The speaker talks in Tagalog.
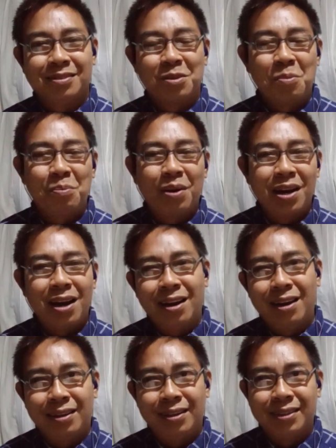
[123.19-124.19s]
kumbaga
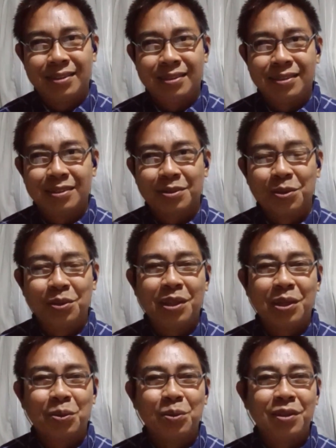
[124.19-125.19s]

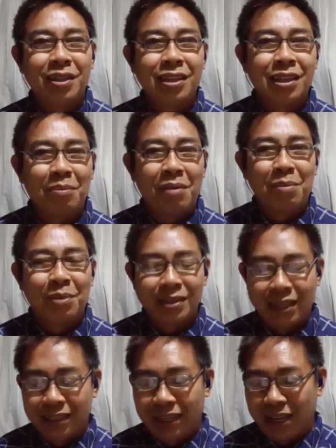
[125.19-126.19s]
unti-unting
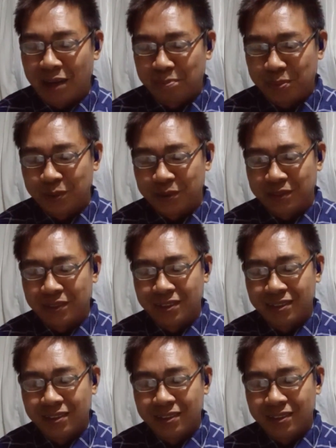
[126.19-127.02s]
namamatay ang apoy